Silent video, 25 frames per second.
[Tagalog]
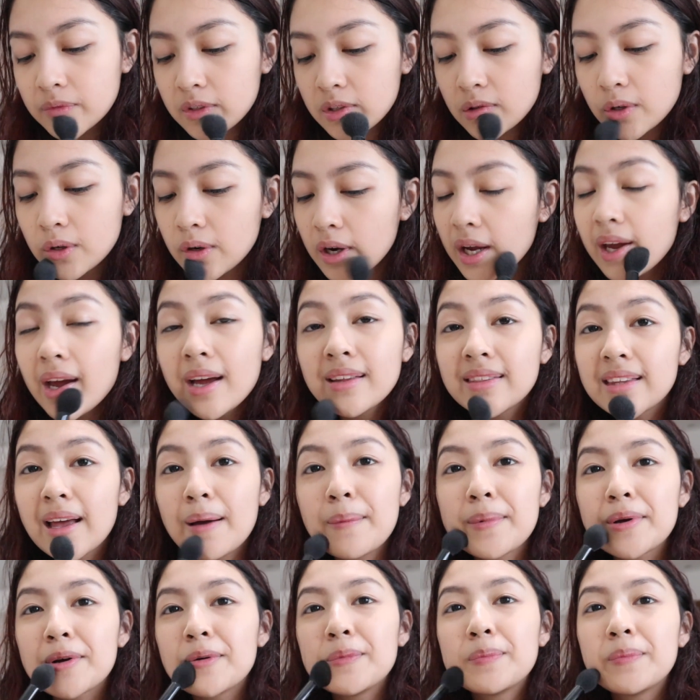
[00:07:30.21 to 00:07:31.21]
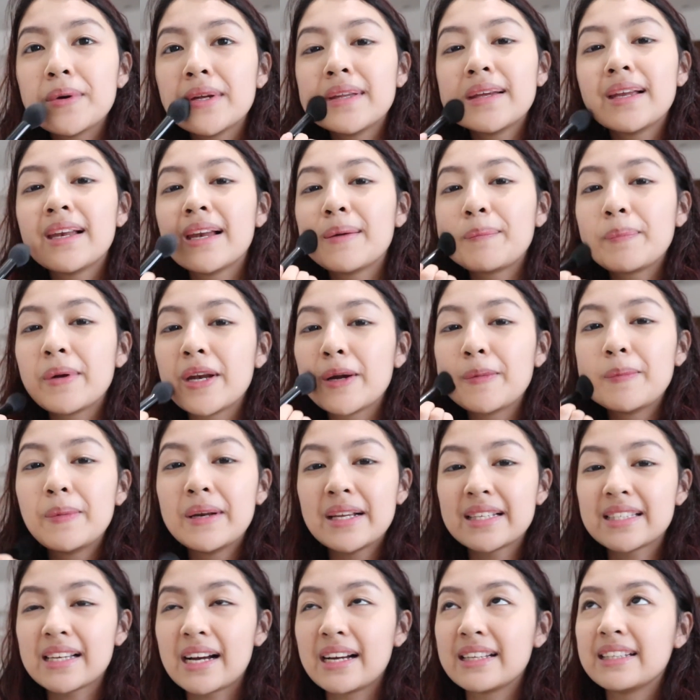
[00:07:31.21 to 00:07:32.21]
So, eh, ang dami kong binila,
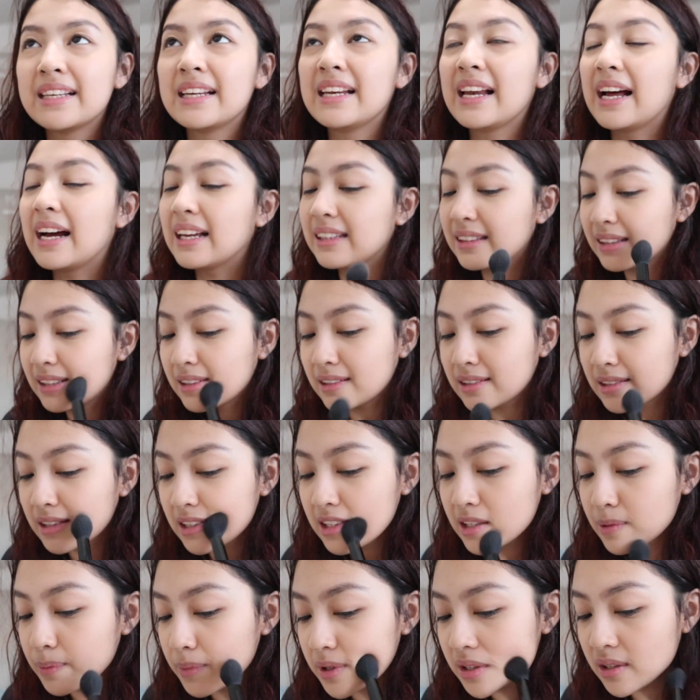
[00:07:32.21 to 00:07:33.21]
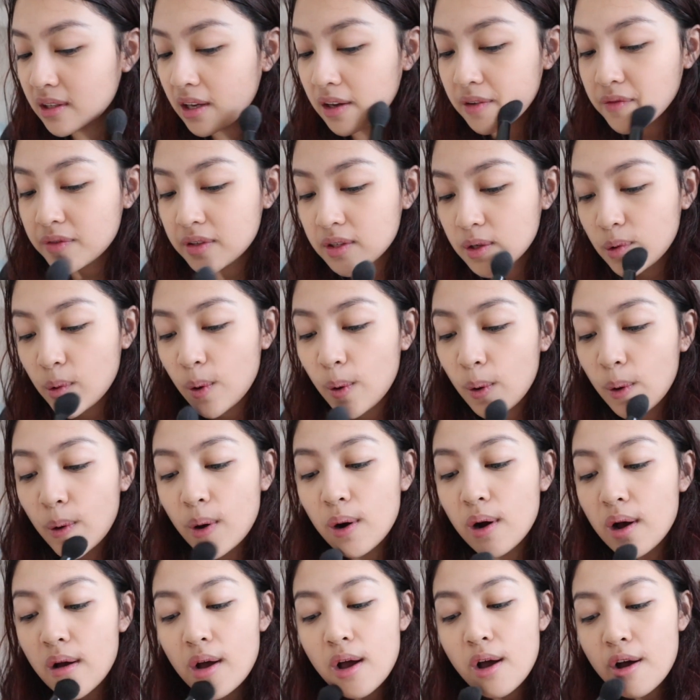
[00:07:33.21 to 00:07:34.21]
pinabili sa kanya. Lahat ng Christmas gifts
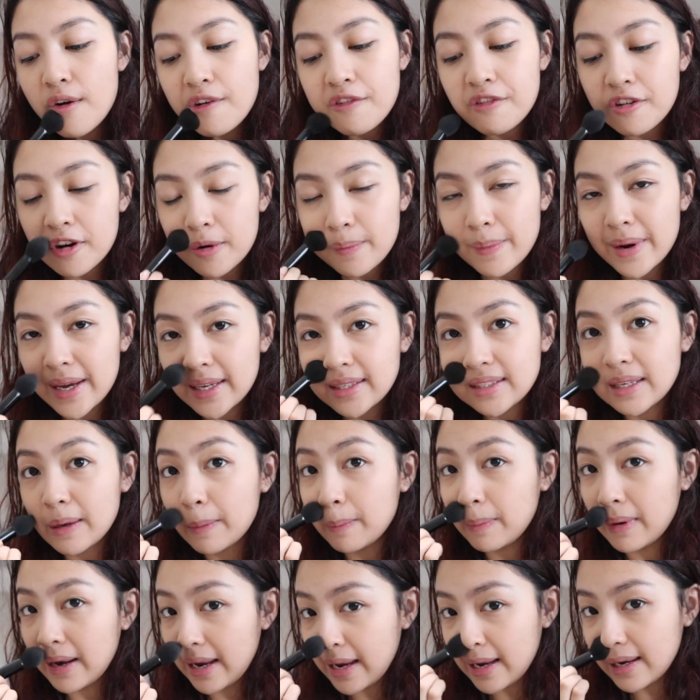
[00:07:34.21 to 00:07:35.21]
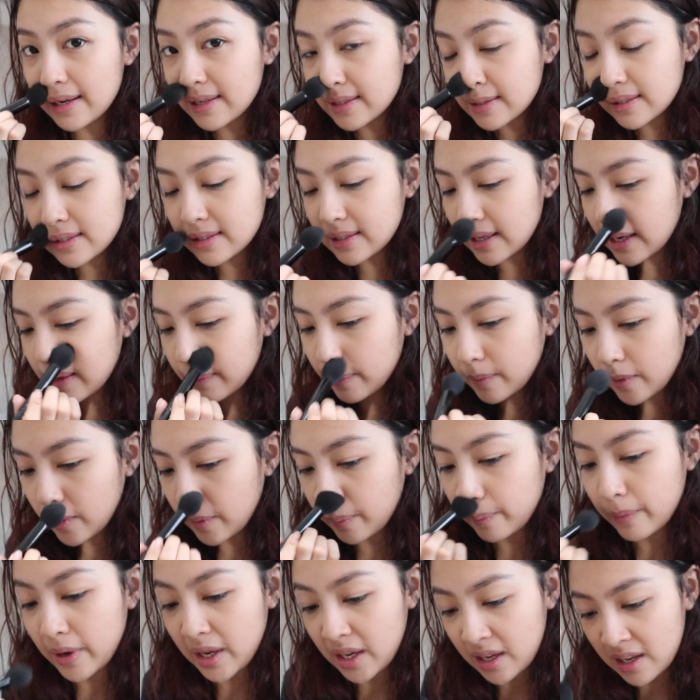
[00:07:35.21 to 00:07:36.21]
ko for my siblings and
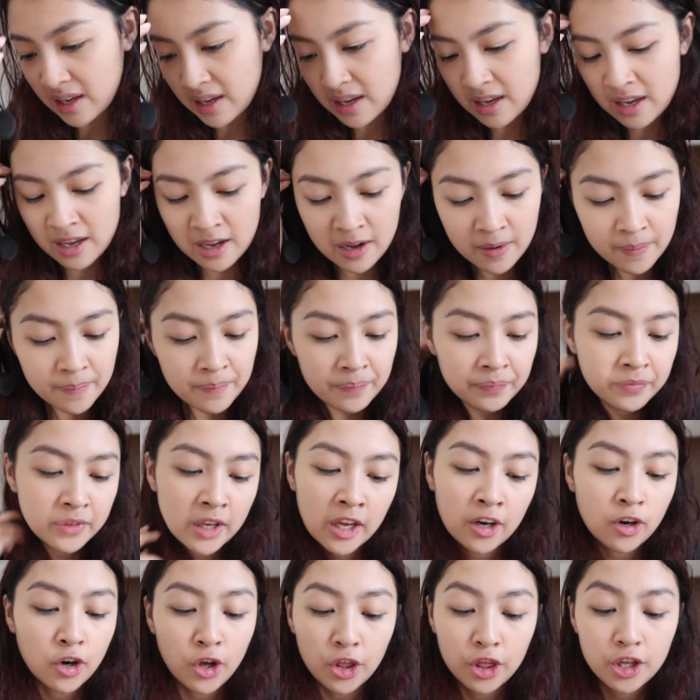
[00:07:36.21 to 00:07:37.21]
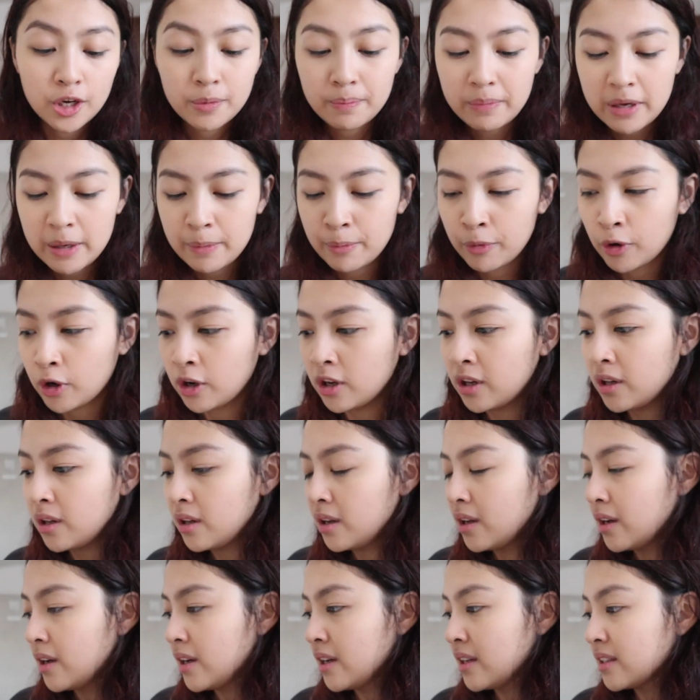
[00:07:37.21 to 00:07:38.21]
Miggy and other
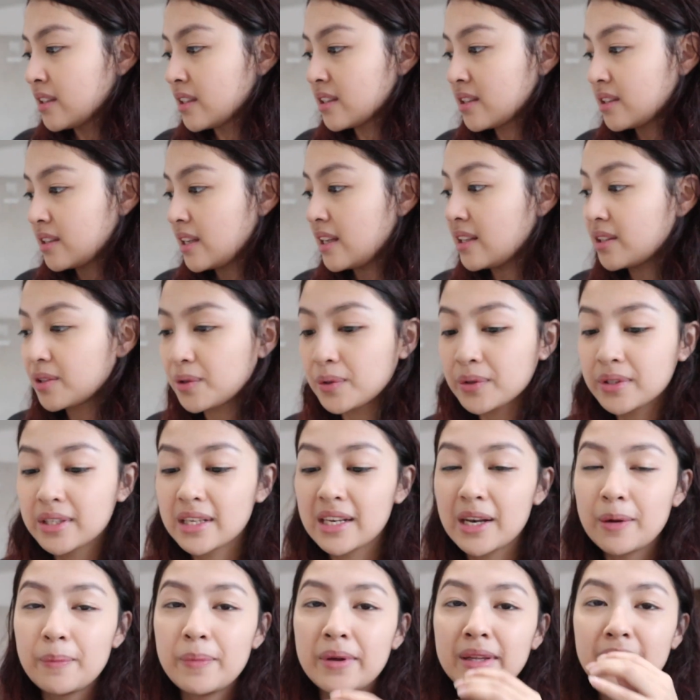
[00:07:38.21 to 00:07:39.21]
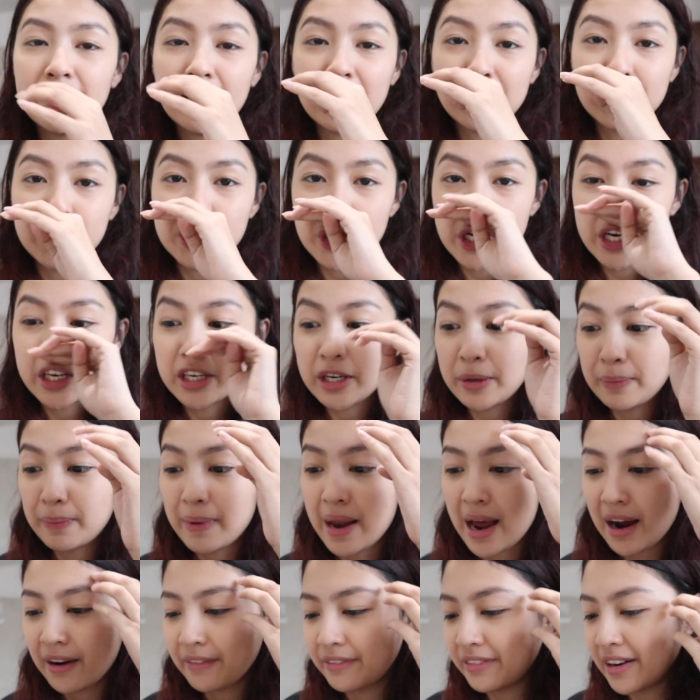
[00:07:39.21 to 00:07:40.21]
people. Sa states ko sila binili during the
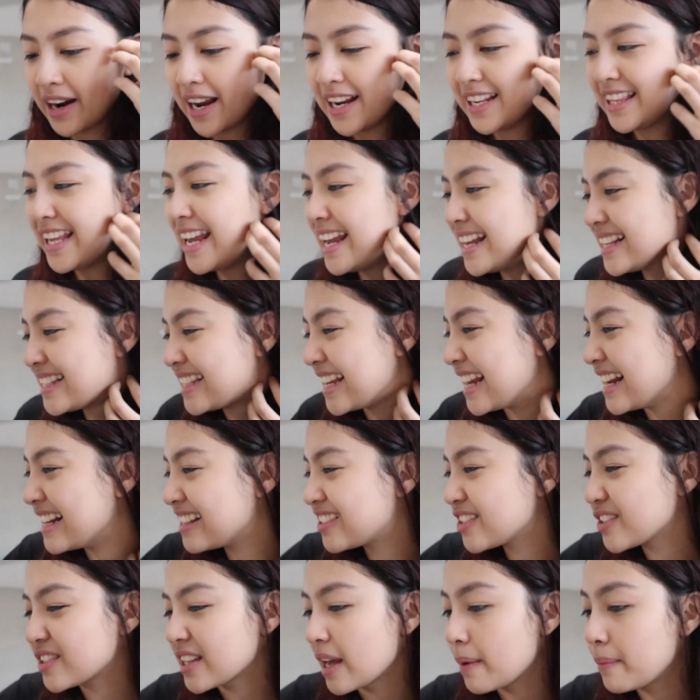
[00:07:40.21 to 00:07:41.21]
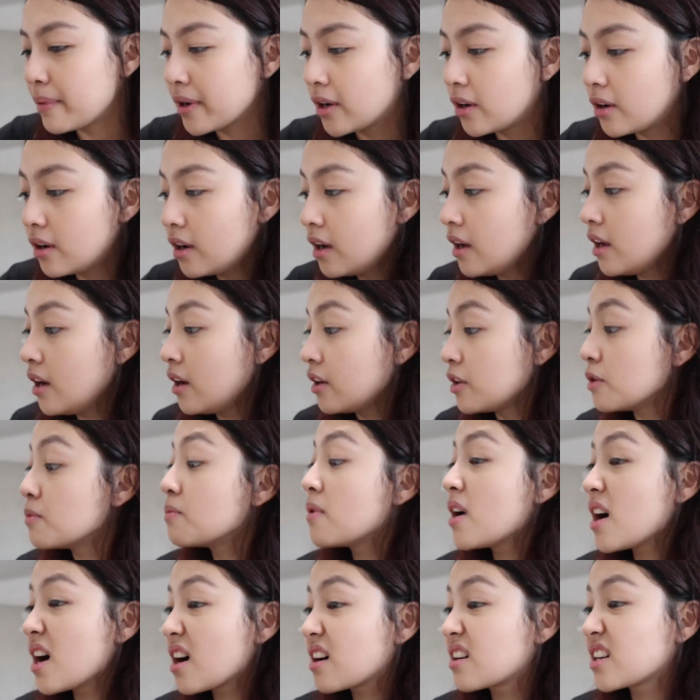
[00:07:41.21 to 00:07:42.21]
Black Friday sale. So, sabi ko,
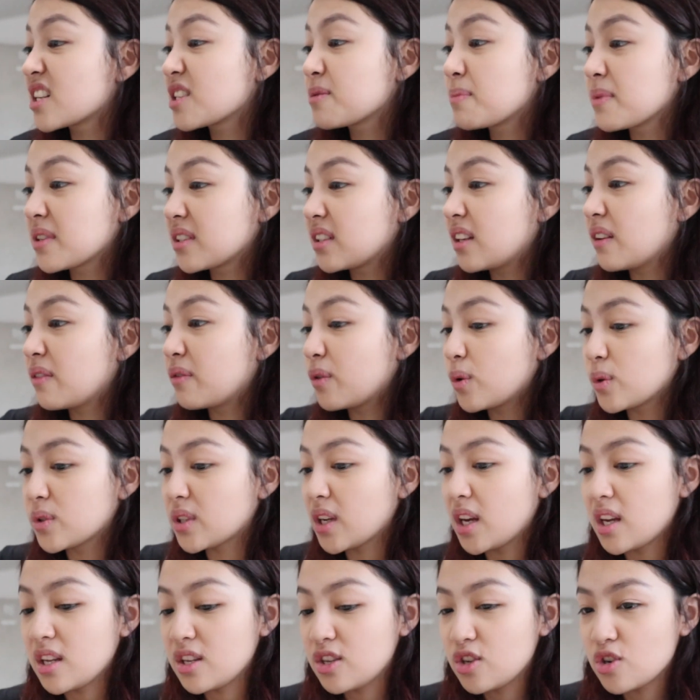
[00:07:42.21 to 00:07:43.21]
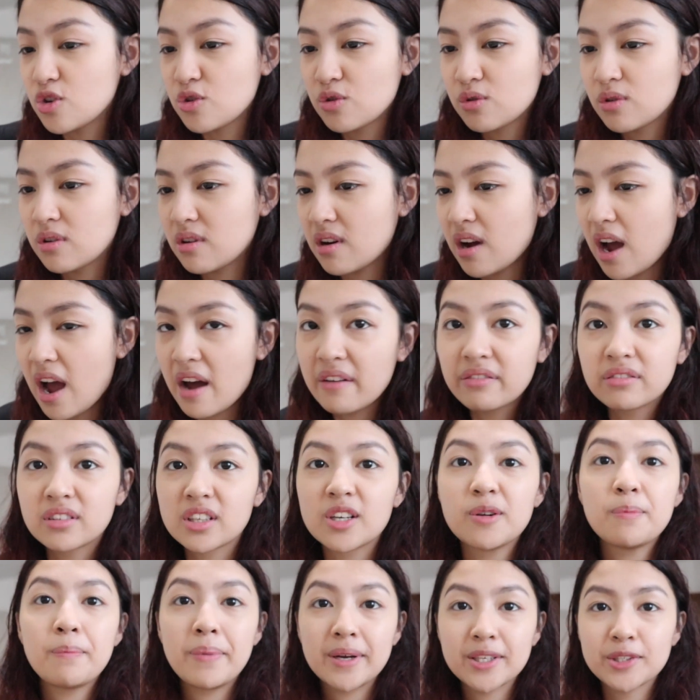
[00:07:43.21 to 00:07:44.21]
yung mga Christmas gift ko sa inyo
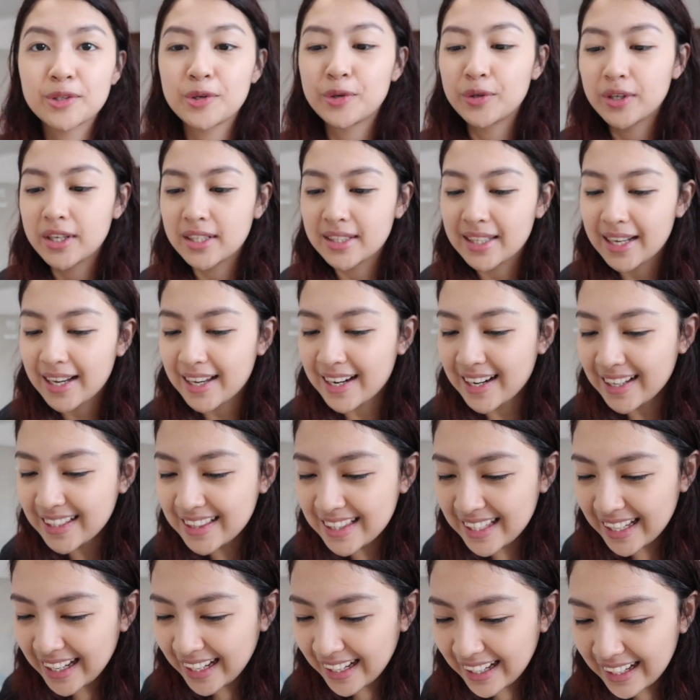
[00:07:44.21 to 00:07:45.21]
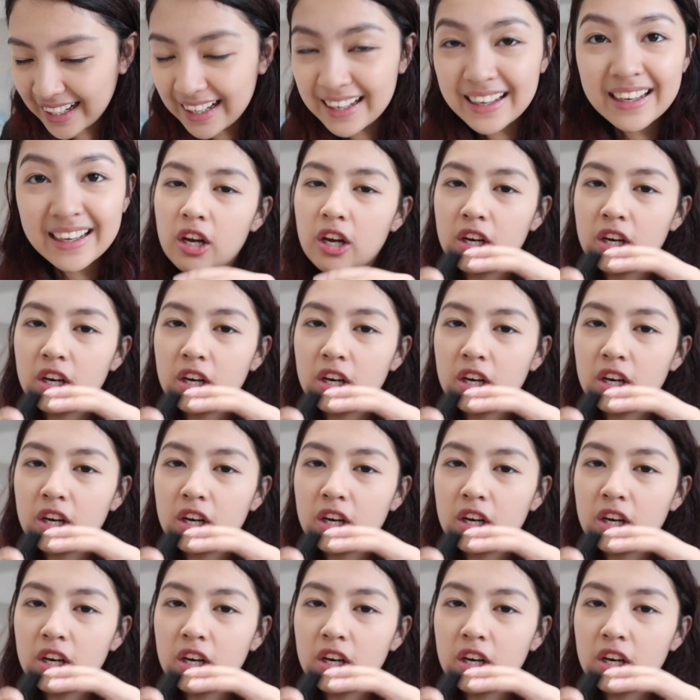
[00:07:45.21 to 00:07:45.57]
after Pasko na darating.